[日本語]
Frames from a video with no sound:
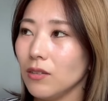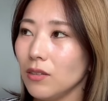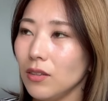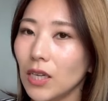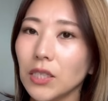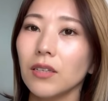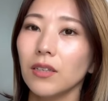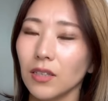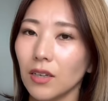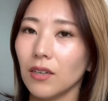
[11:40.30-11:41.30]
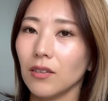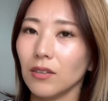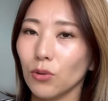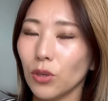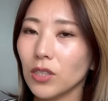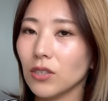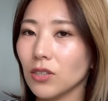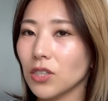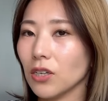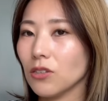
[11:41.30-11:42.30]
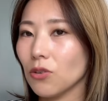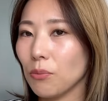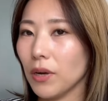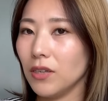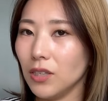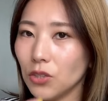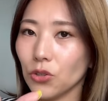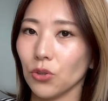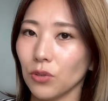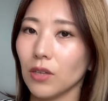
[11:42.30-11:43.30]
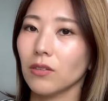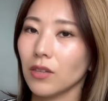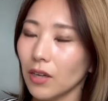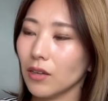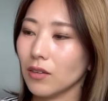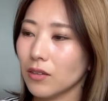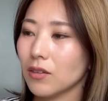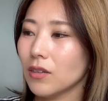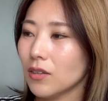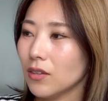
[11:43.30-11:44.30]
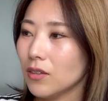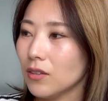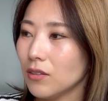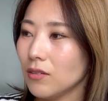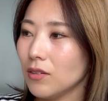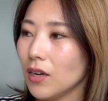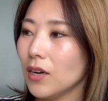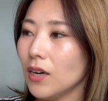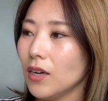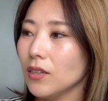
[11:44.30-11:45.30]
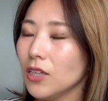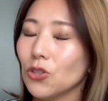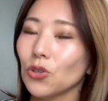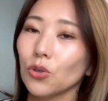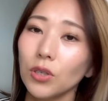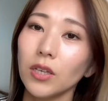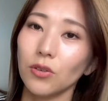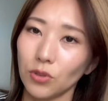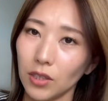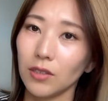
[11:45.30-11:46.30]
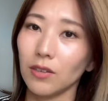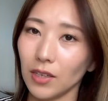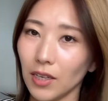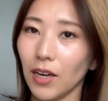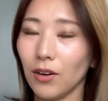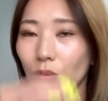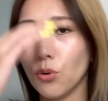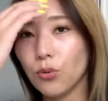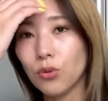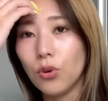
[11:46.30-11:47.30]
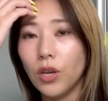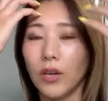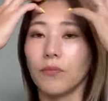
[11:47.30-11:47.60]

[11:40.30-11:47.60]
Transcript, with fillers: いないじゃないですか。ドレス試着の前に熱中症になるって。だから熱中症には気をつけてください本当にっ